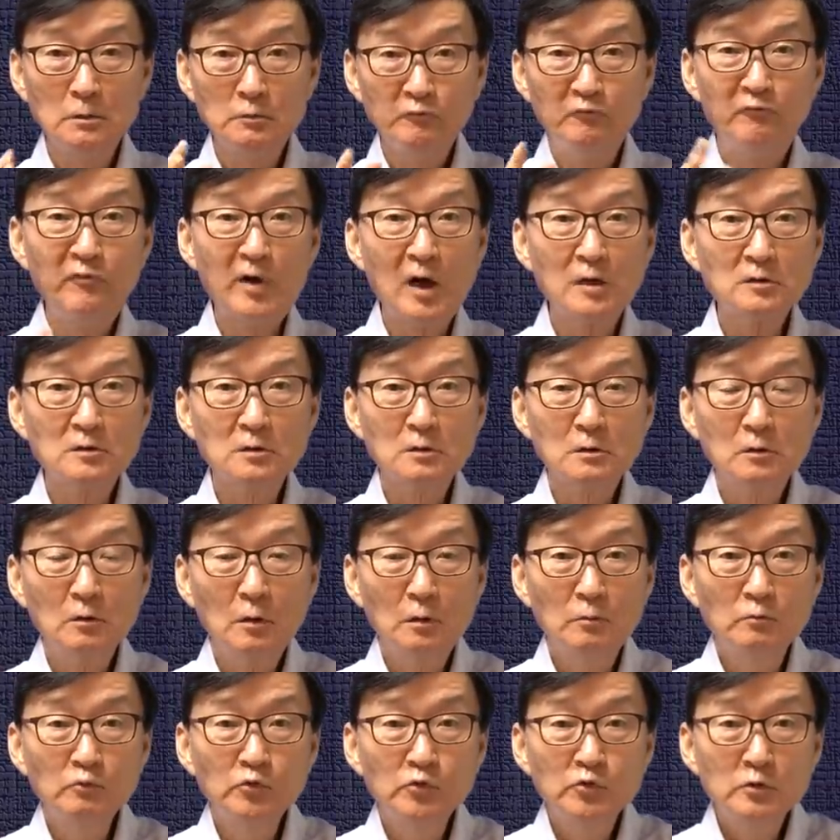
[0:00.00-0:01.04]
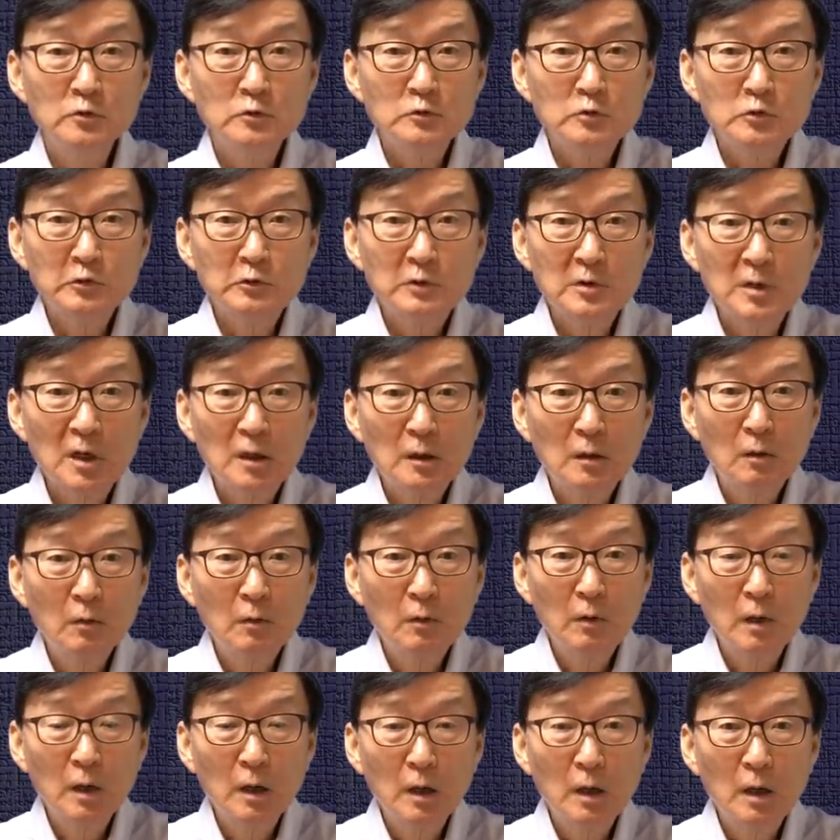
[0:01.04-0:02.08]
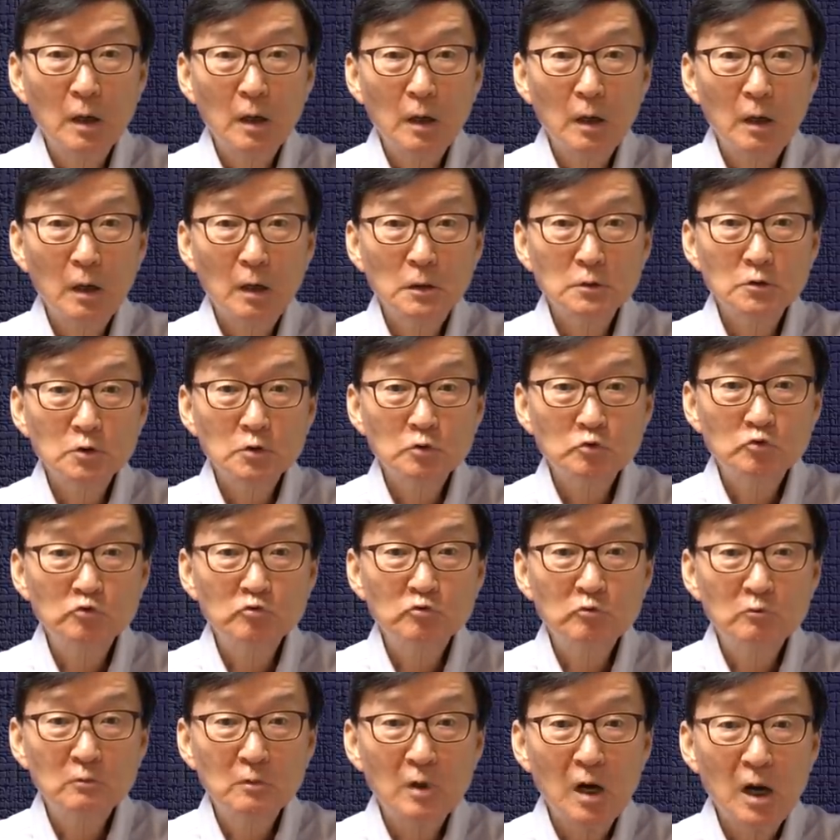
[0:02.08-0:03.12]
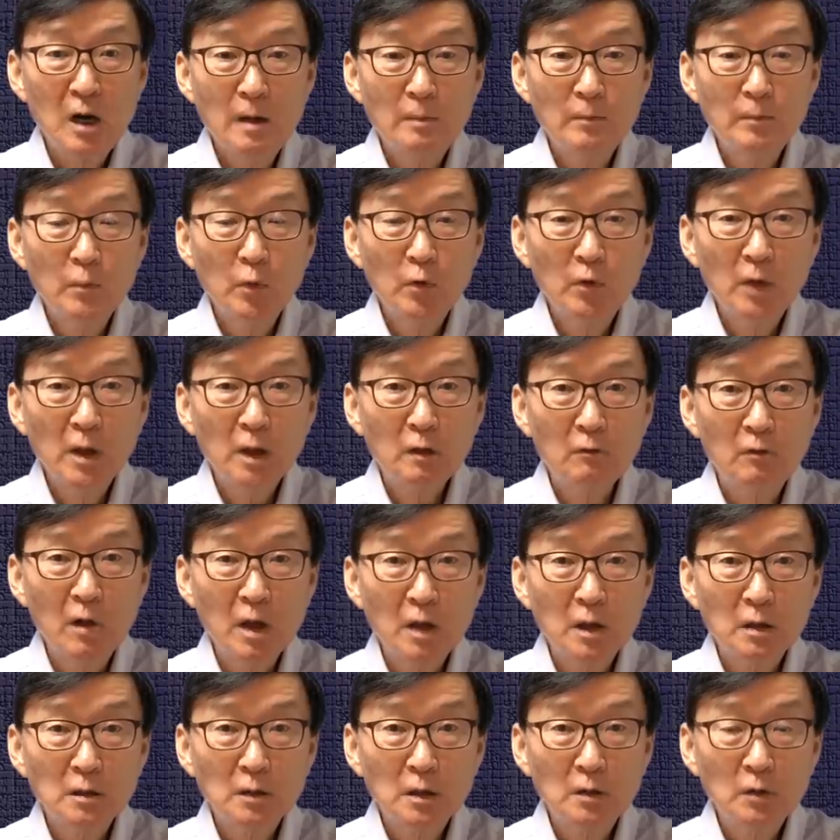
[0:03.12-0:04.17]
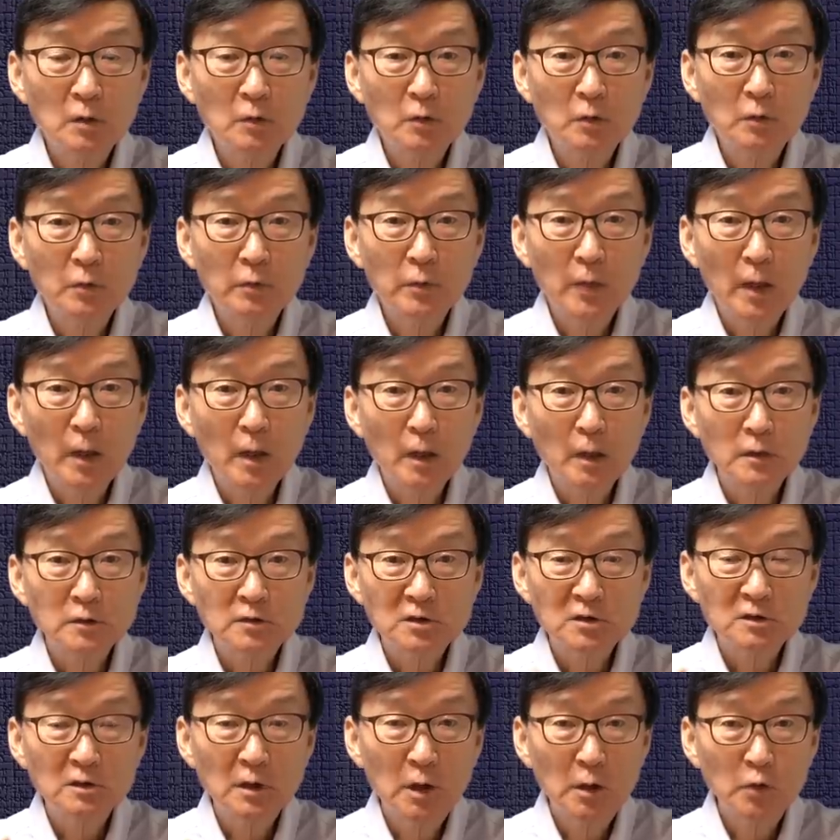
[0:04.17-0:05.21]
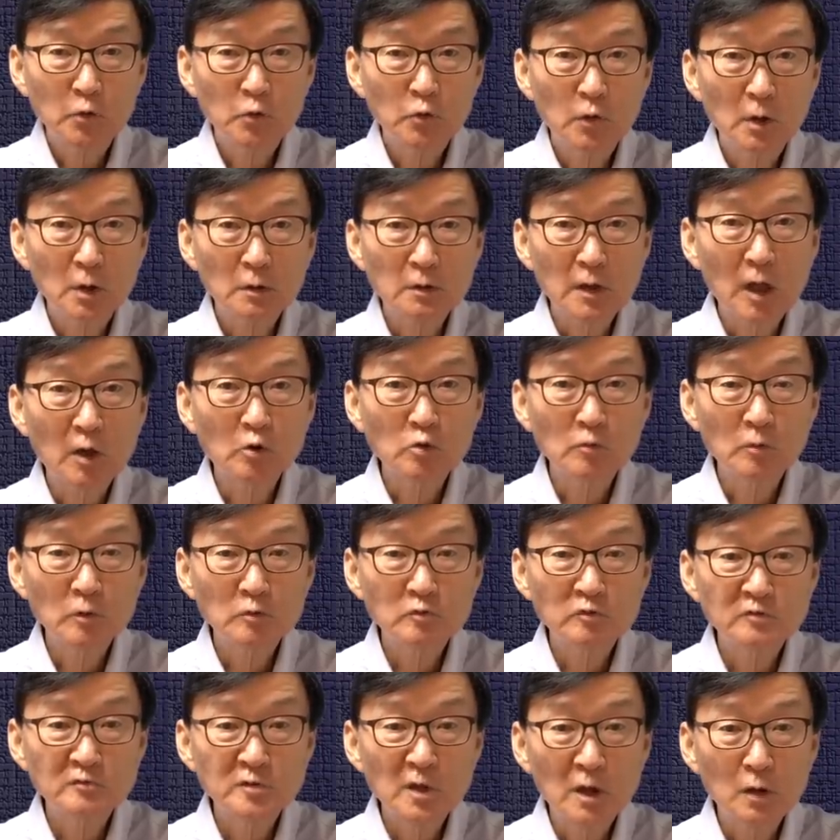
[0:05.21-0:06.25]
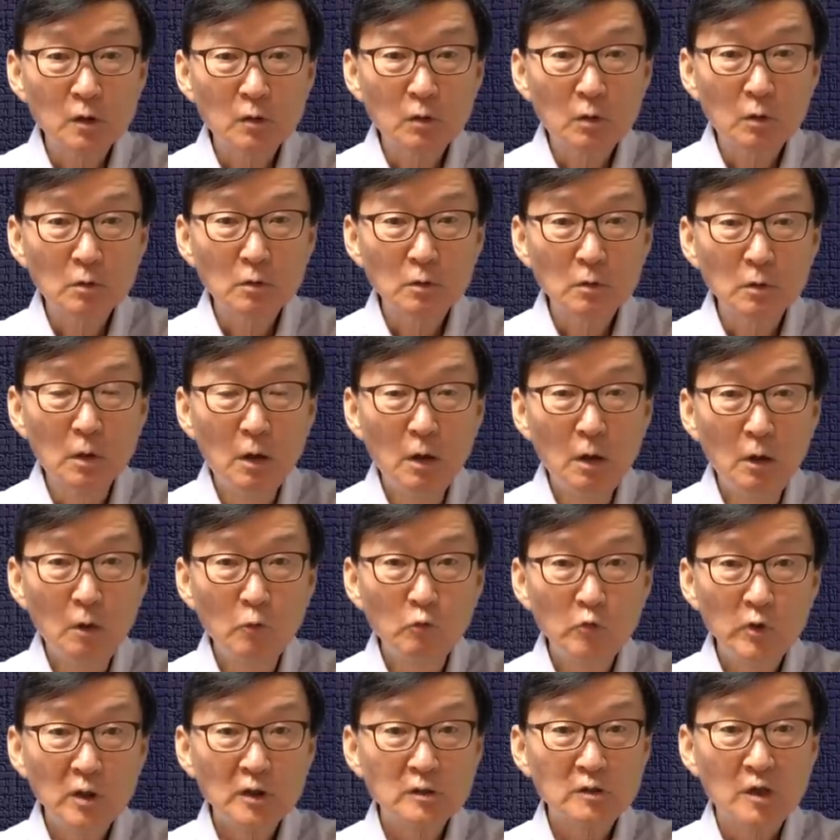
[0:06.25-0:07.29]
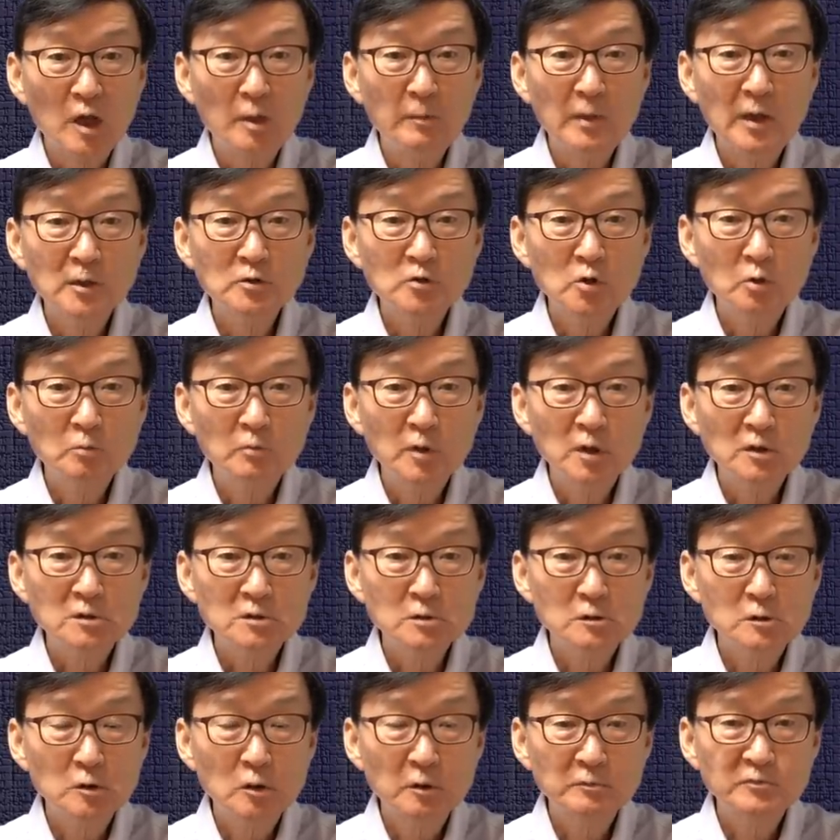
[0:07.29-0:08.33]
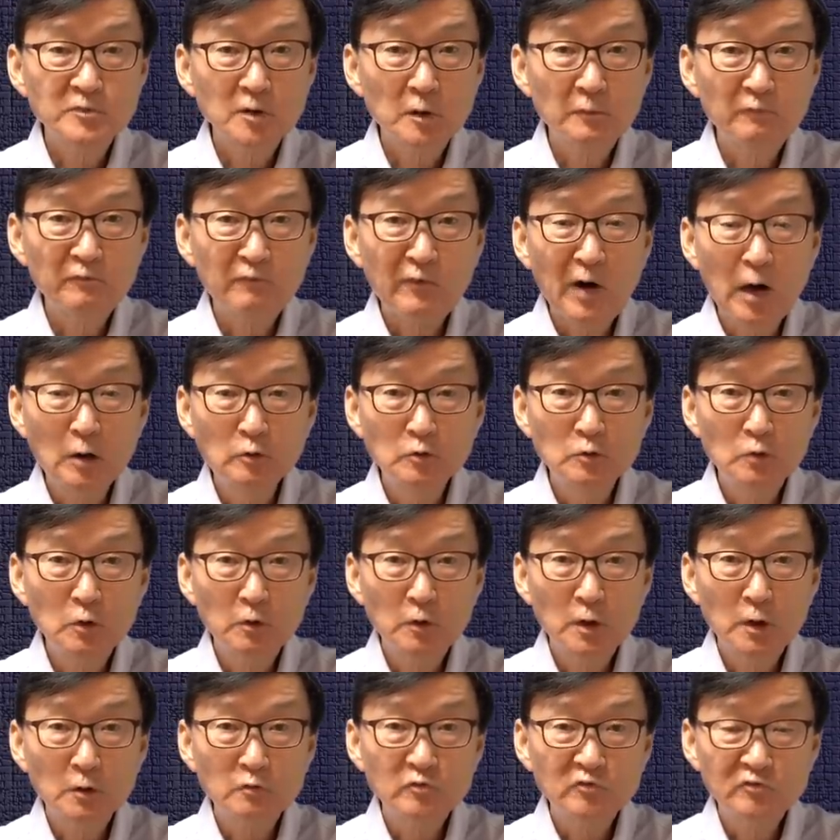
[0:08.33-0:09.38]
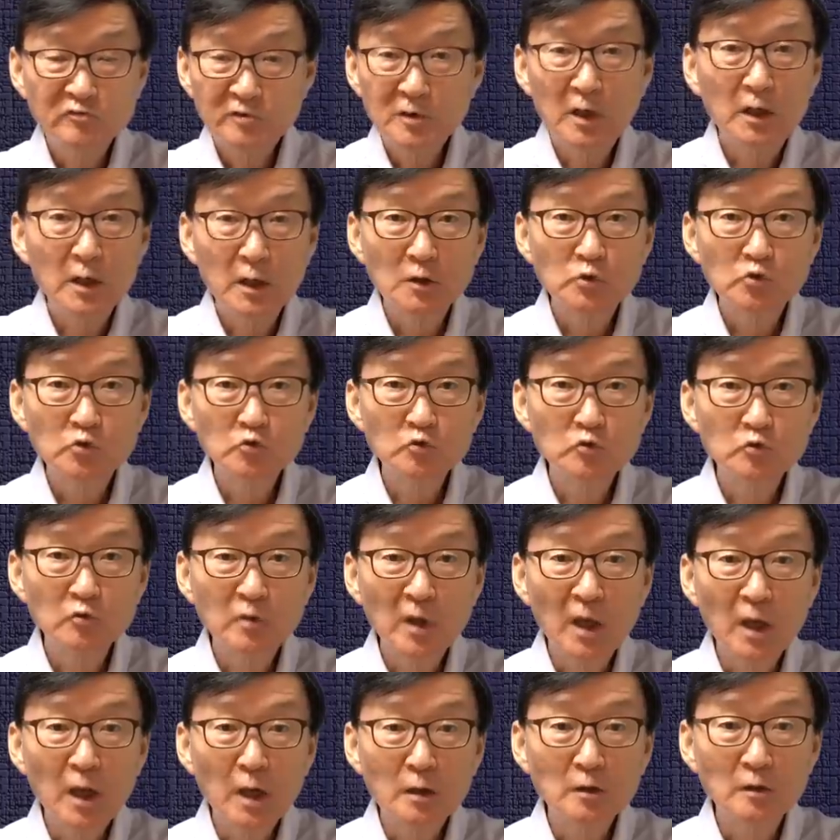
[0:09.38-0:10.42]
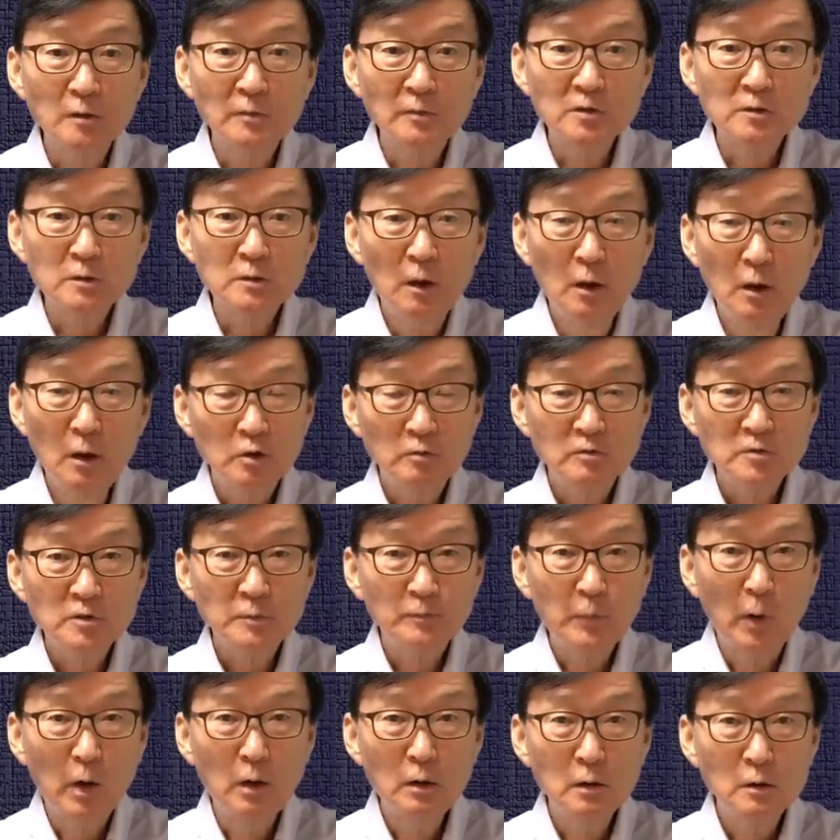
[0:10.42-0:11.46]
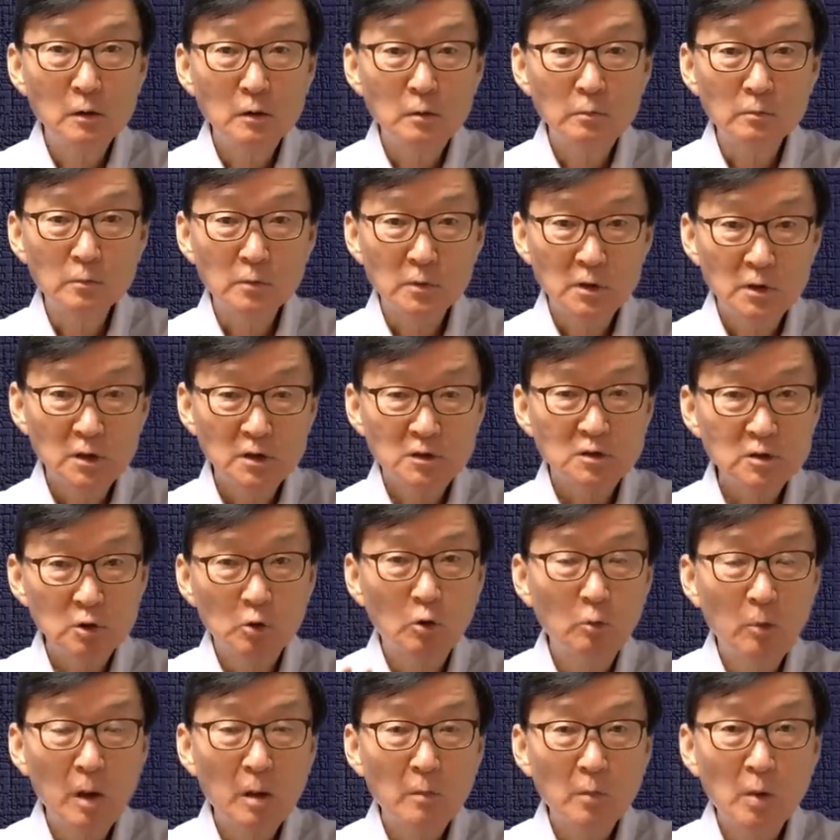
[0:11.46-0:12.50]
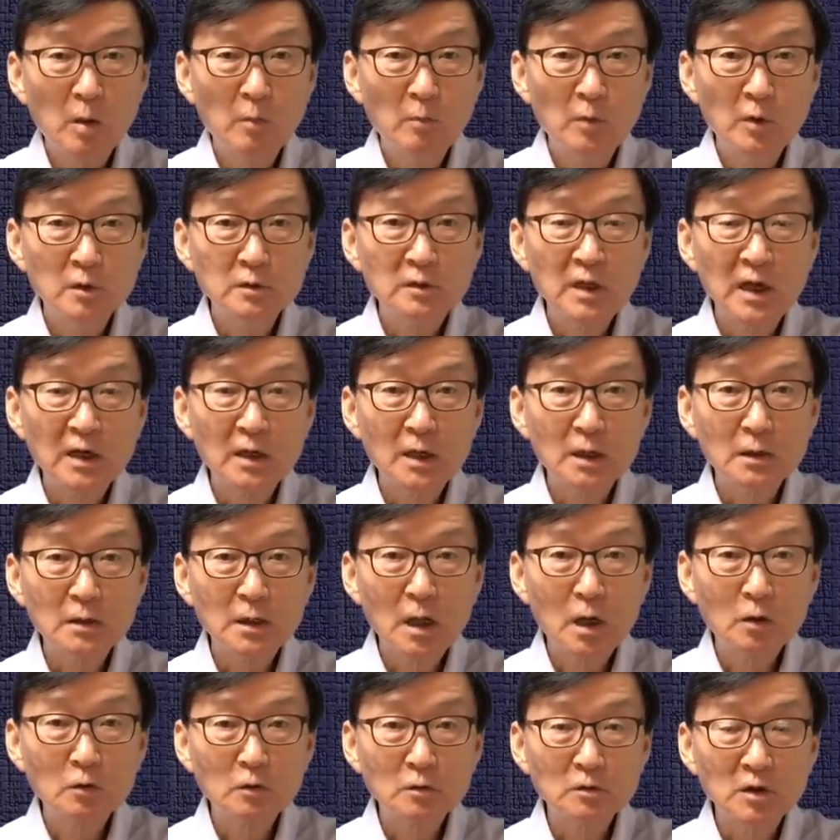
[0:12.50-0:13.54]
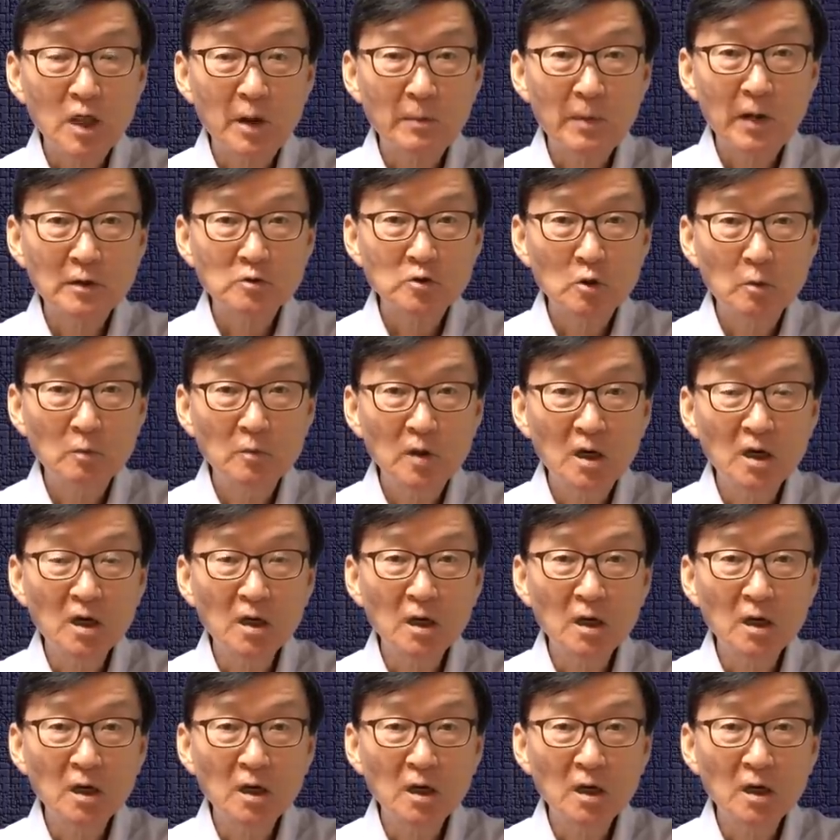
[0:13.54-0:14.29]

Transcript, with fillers: 박스컴 무슨 소리 하는 거야? 지금 국가안보에 관계되는 건데 칭화윤리에 대규모 투자하는 거는 왜 대만 정부의 쓰는 없이 파운더리에 투자해 중국에 그러면서 그러면서 벌금 2,500만 불 때리겠다고 대만 정부